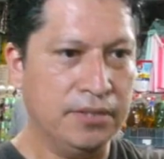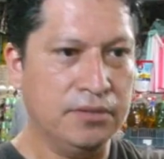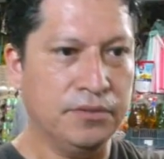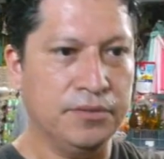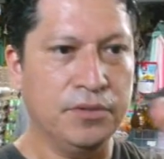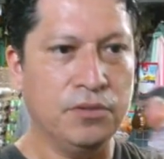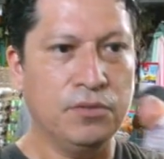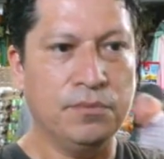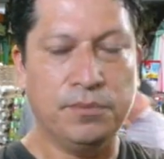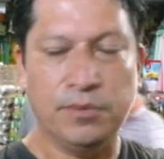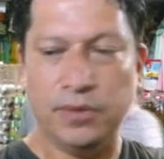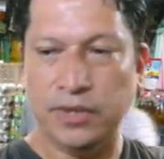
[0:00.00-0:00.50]
Sí,
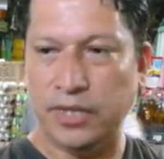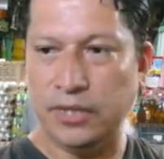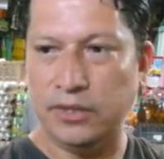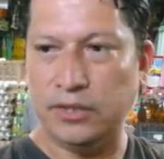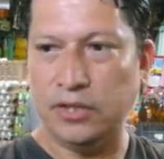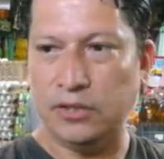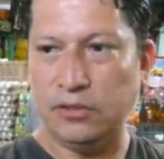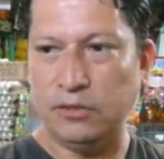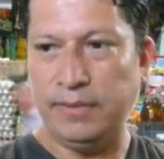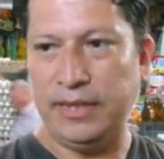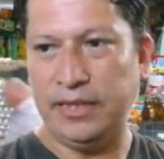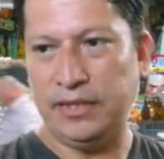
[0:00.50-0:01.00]
había subido un
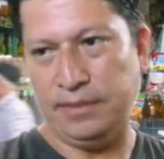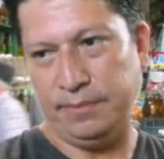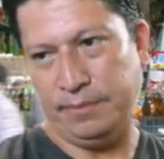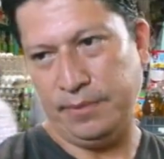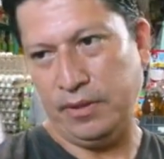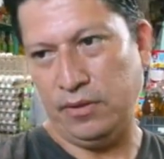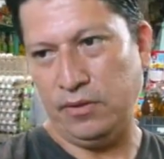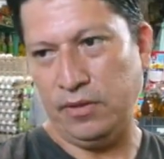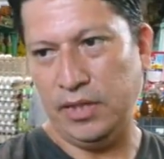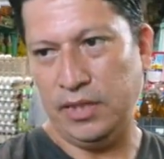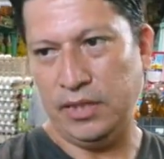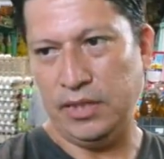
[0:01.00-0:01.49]
poquito el
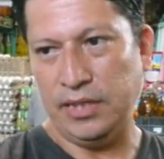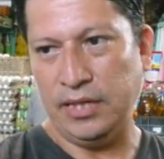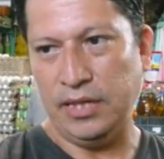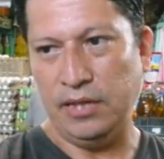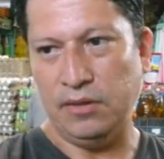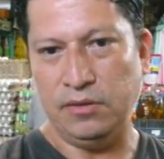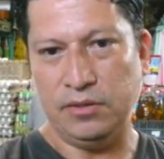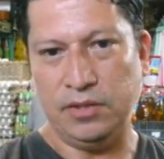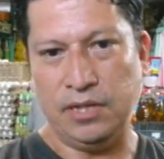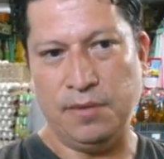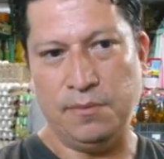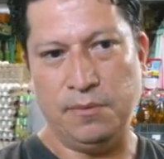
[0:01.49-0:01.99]
tomate, pero
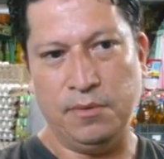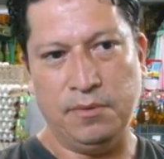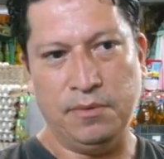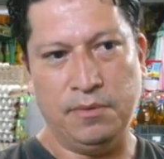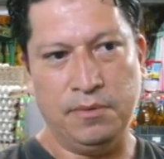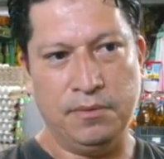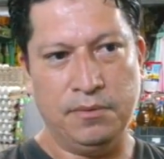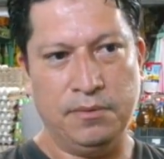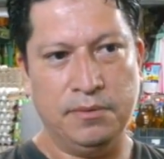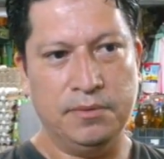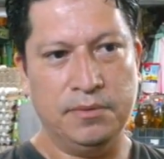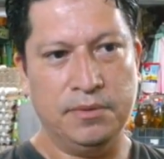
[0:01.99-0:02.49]
ahorita ya lo
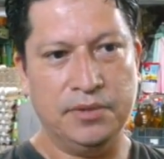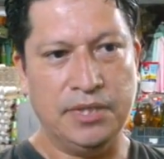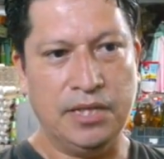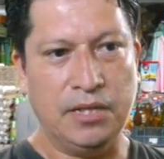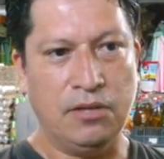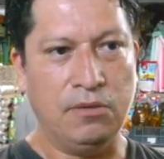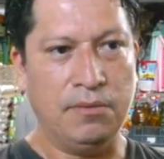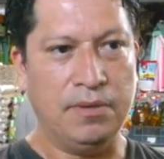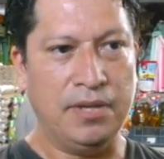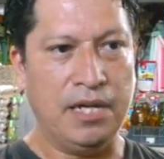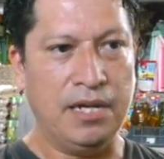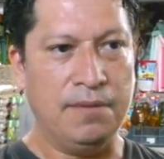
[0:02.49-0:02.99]
estamos,
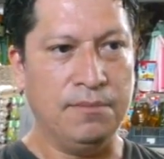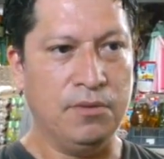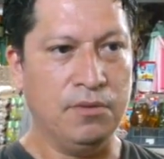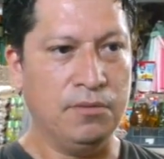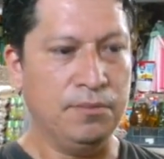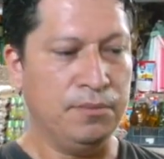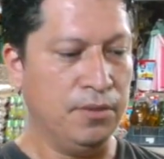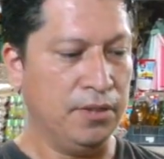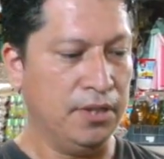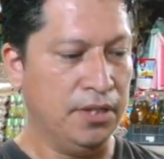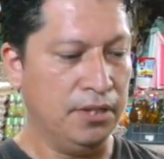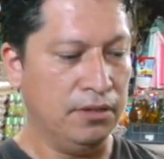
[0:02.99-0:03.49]
ya lo
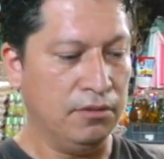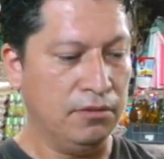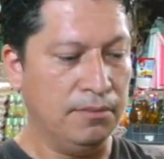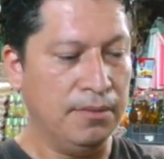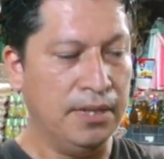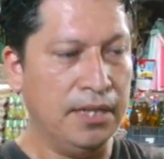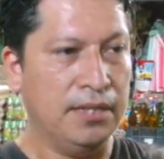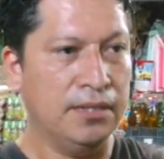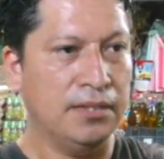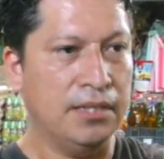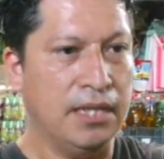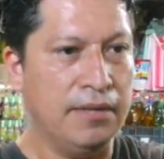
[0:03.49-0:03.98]
bajamos un
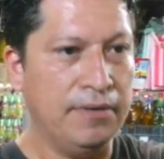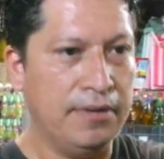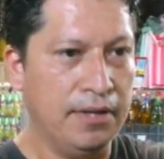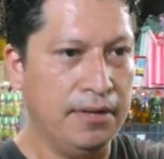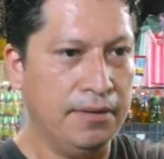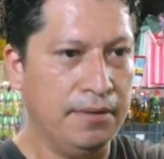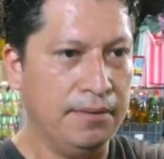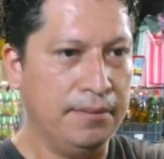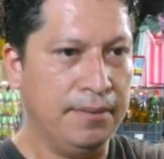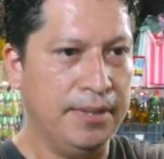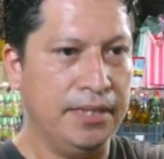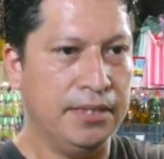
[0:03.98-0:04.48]
poquito más.
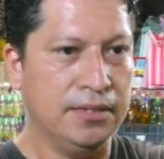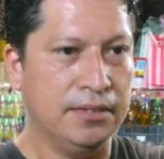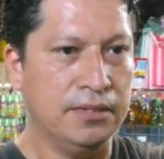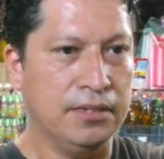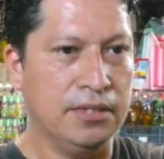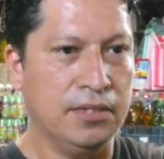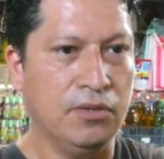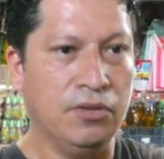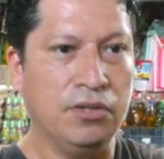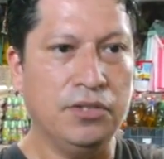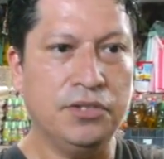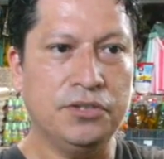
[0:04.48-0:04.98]
Estaba
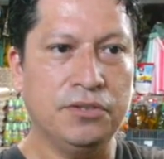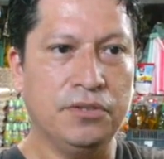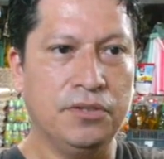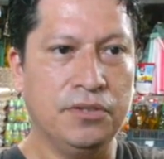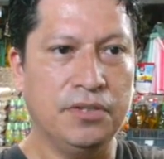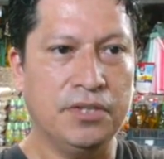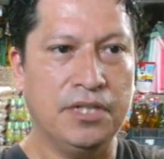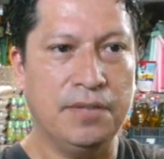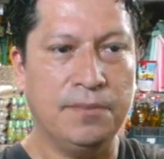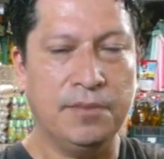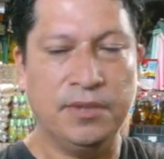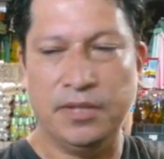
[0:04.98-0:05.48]

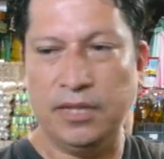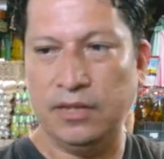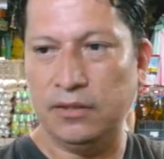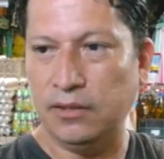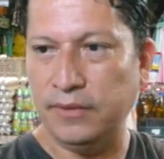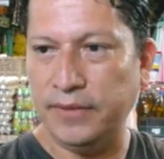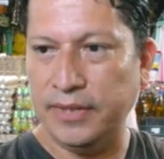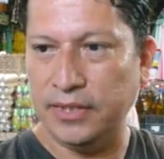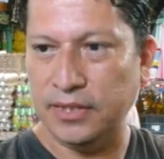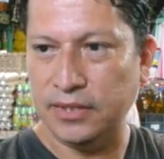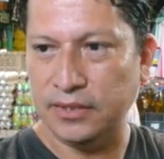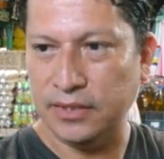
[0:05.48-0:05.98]
28, hoy estamos
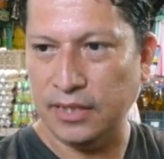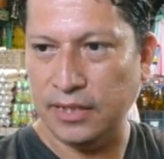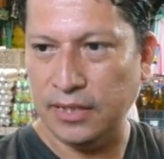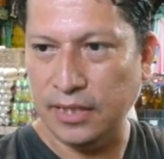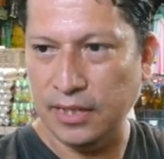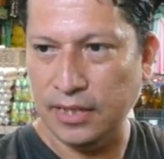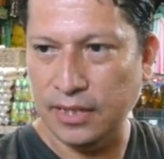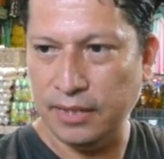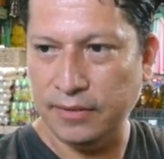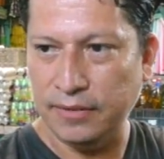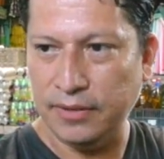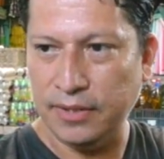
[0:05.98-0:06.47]
dando
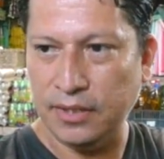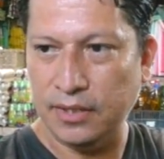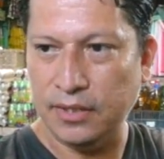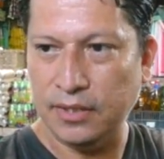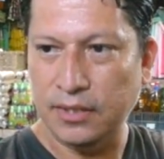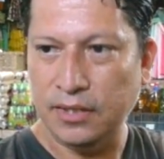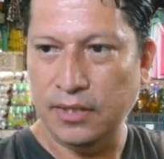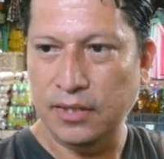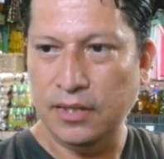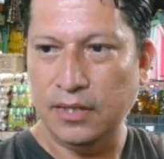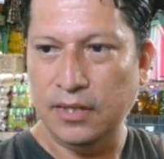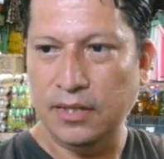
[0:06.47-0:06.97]
26 la libra.
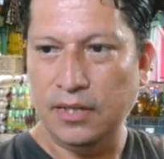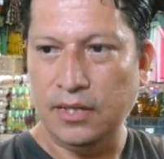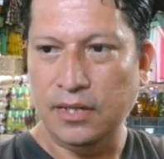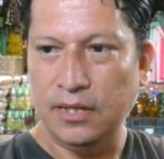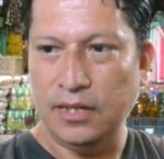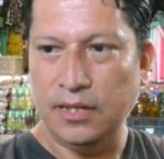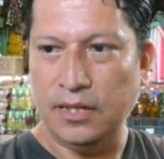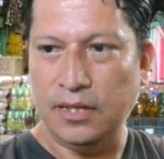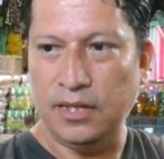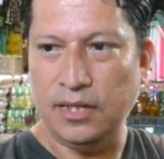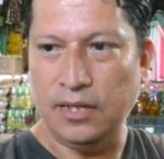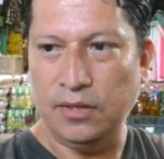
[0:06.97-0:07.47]

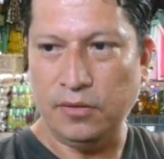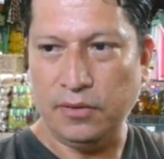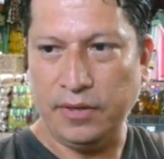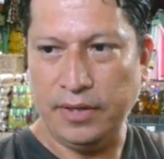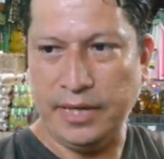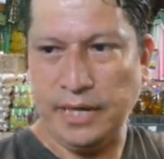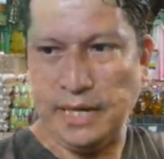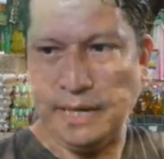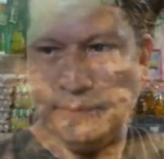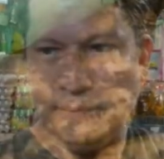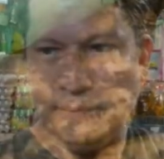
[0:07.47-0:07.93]
Eh,